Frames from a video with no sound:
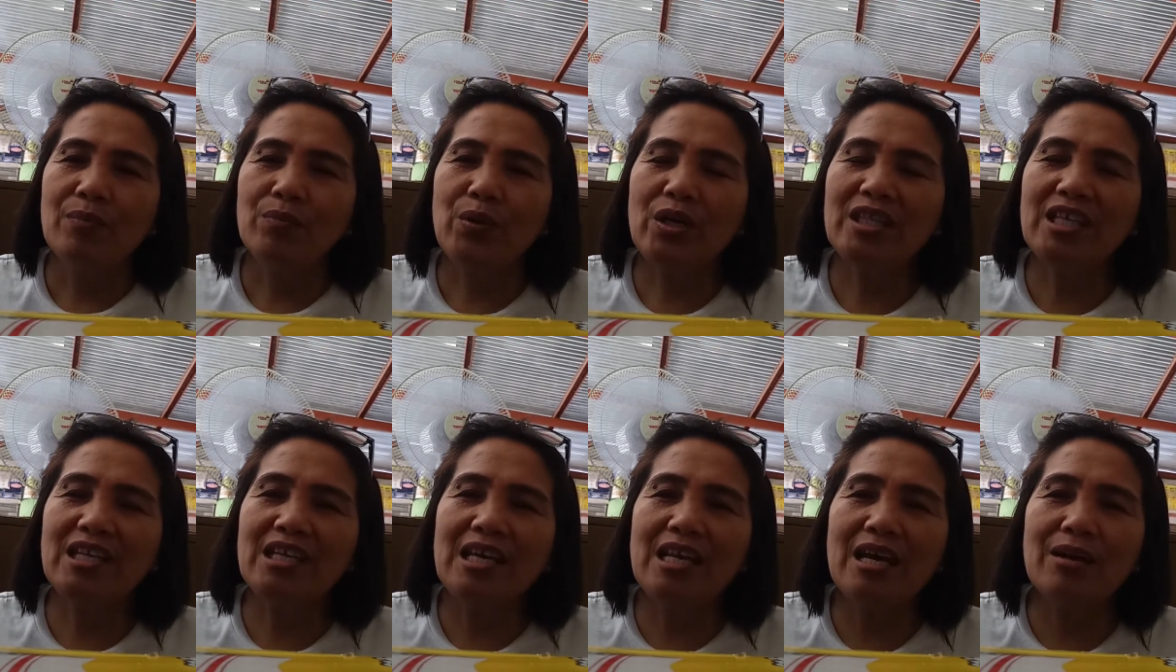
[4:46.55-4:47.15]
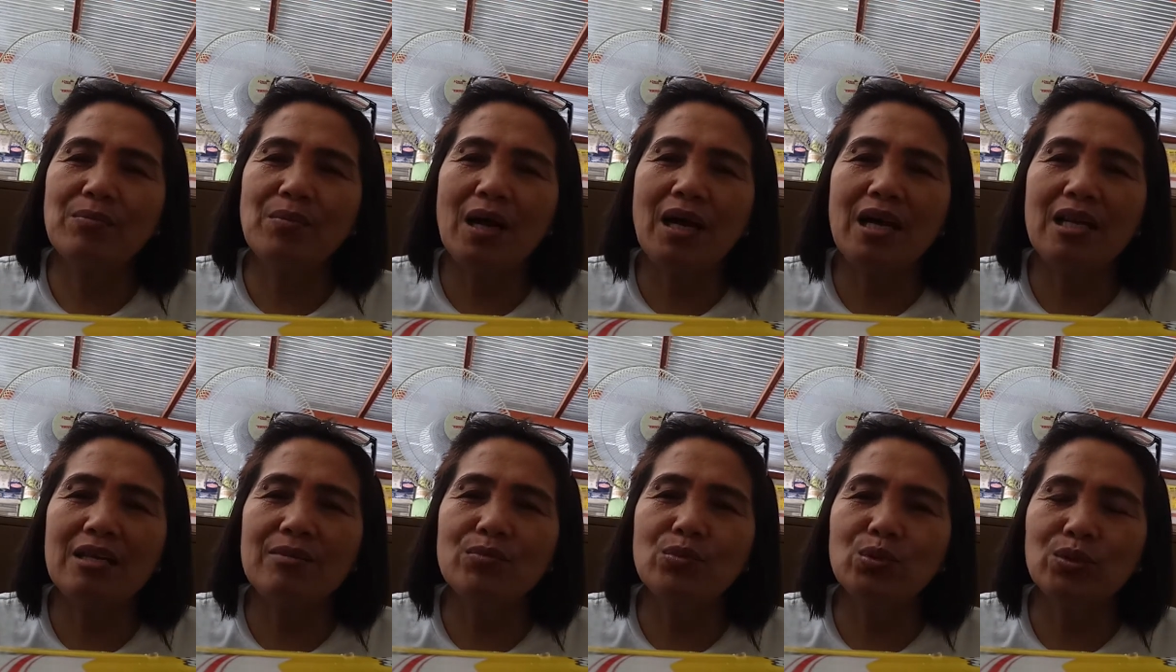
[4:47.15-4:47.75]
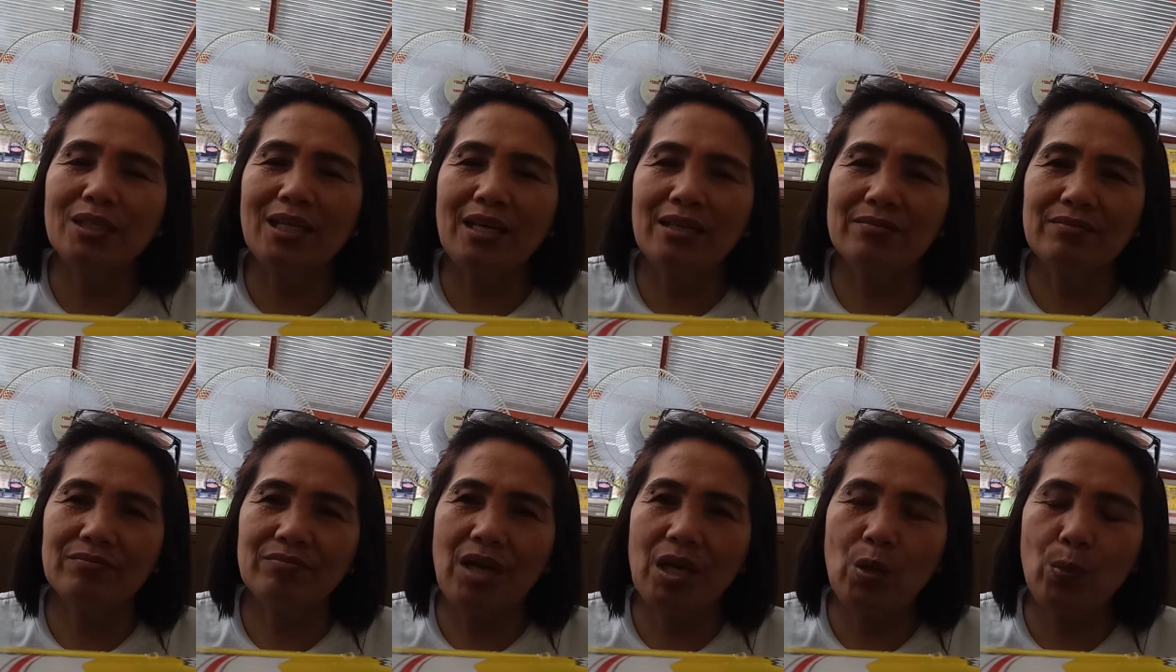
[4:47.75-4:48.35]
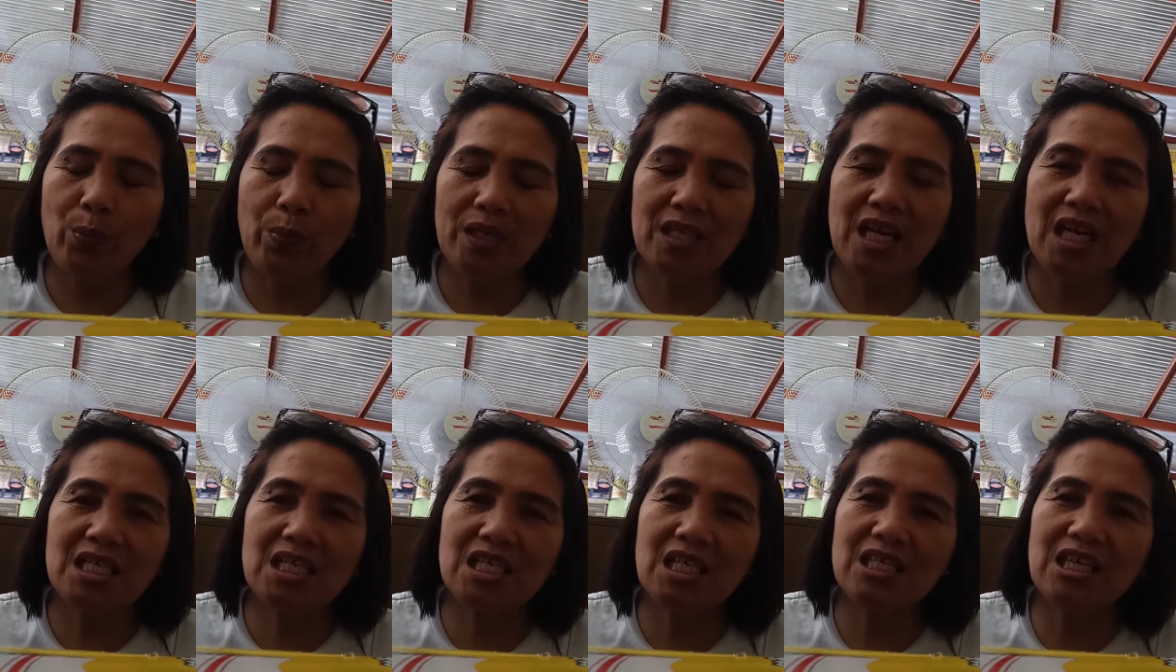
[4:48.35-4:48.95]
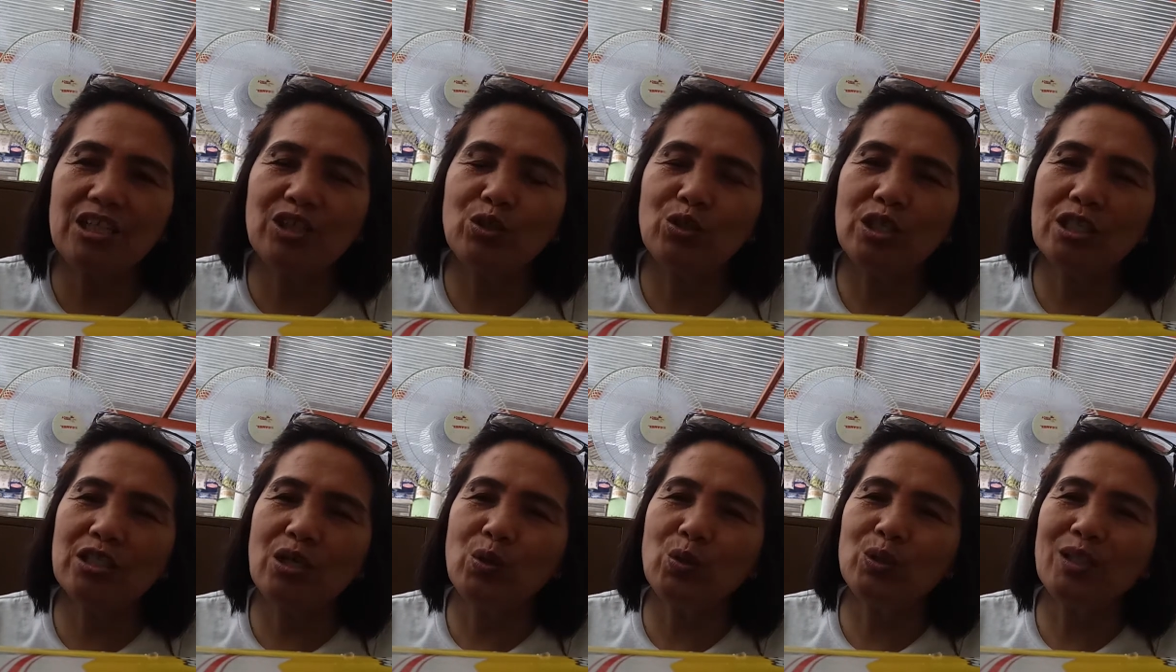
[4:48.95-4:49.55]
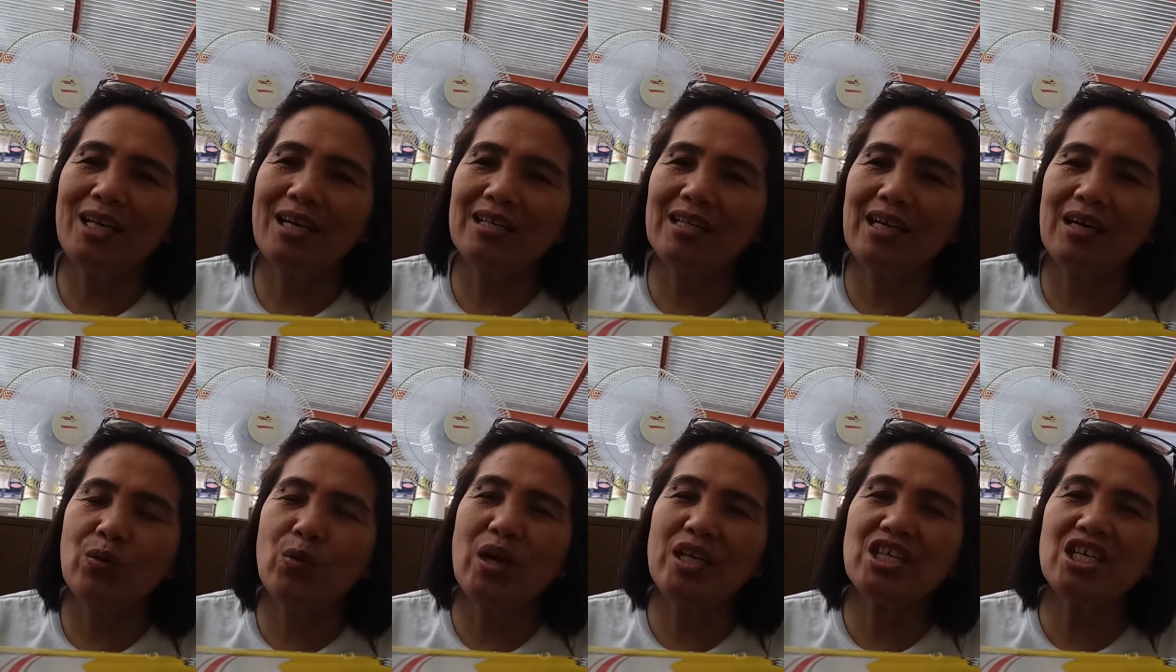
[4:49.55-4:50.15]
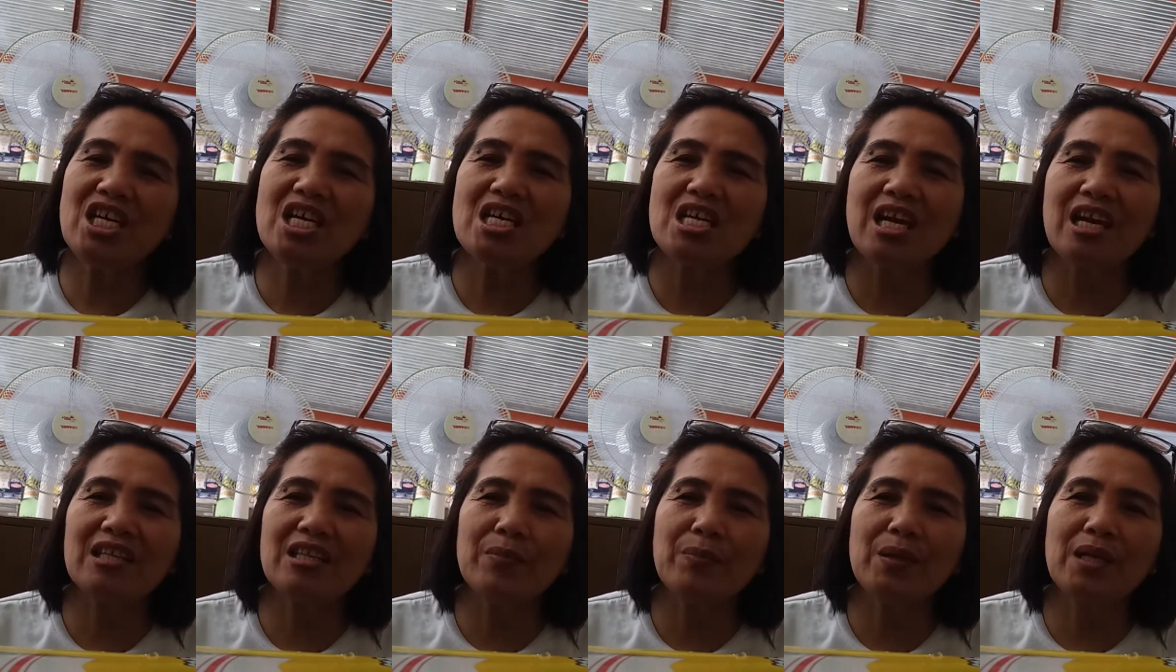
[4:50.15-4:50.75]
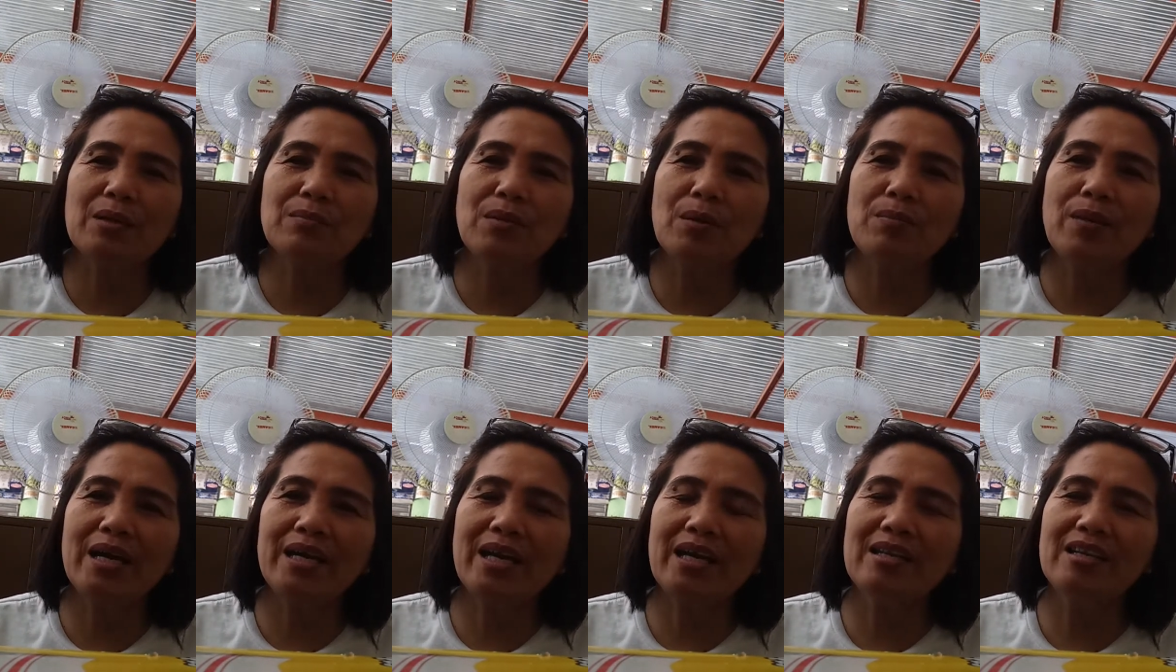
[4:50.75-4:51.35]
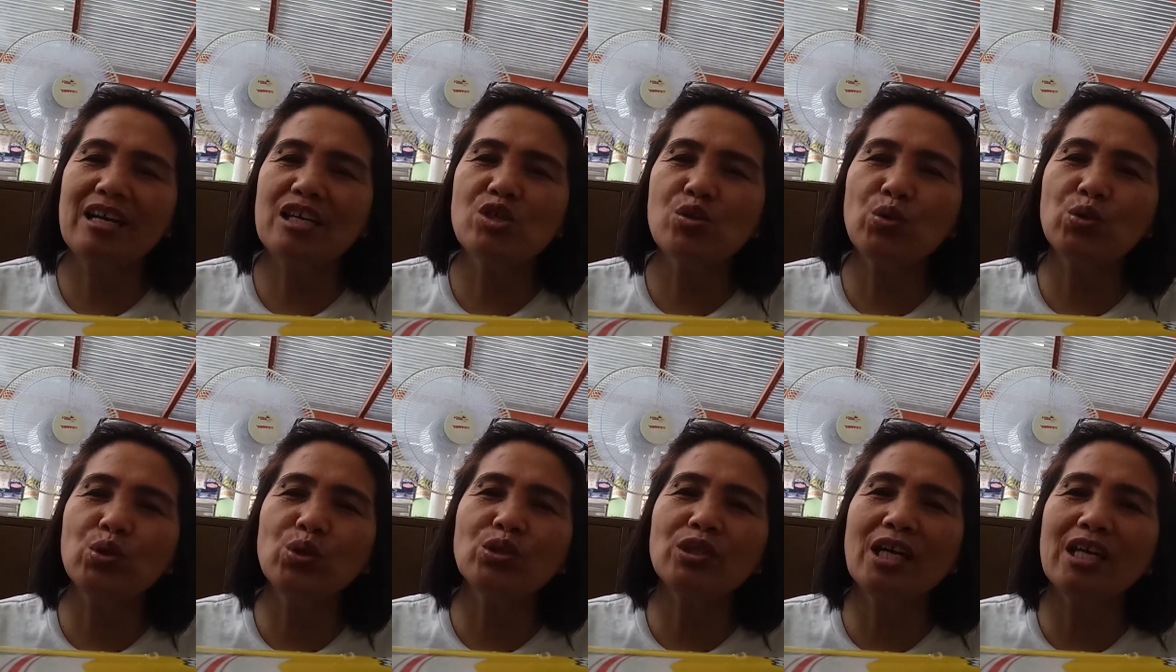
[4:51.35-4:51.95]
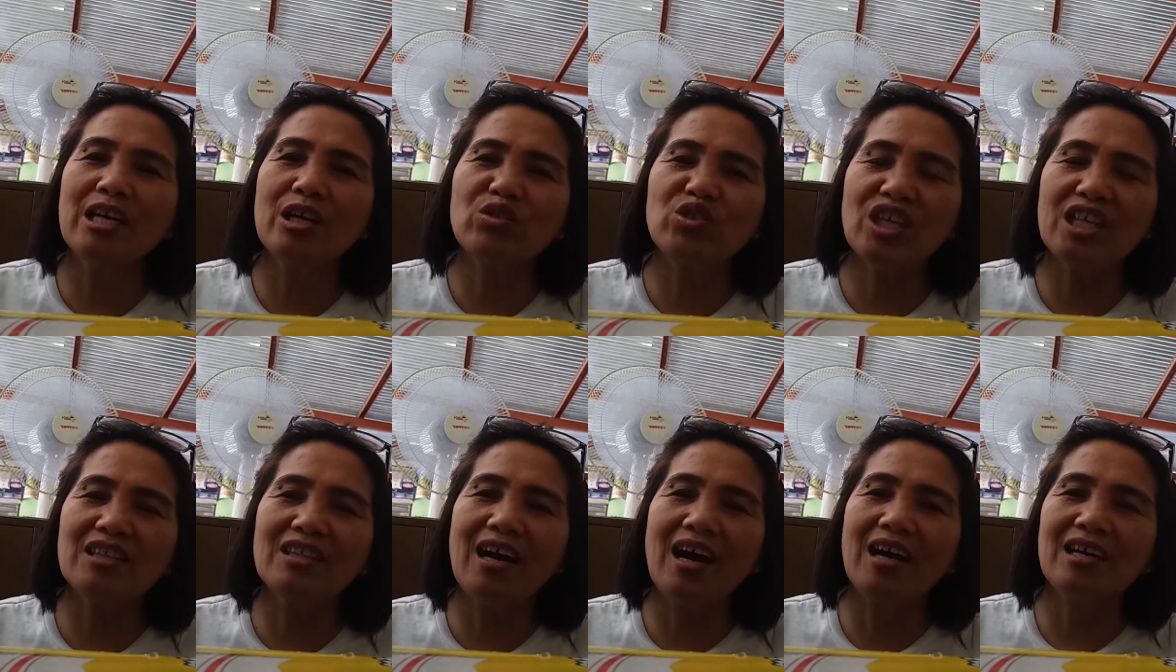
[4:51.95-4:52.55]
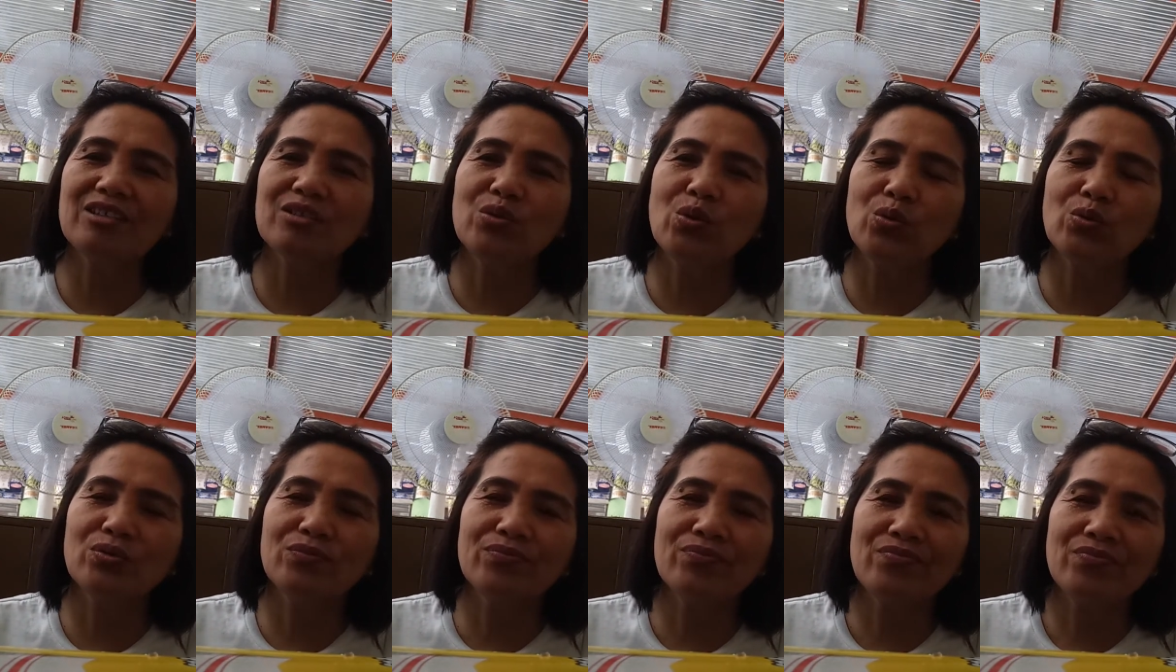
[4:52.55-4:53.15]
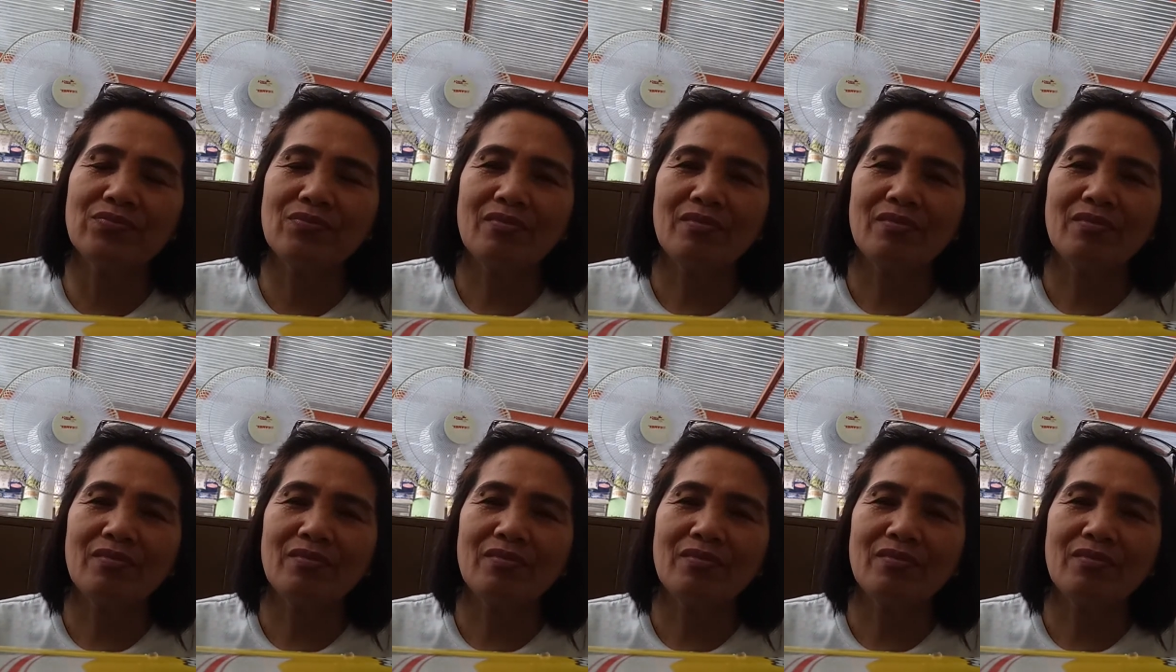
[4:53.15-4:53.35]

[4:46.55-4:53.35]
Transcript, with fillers: pwede nilang makalimutan meron pa nga dyan dito nag nagautang na 1 year na hindi pa nagbabayad nasunog na lang tindahan kung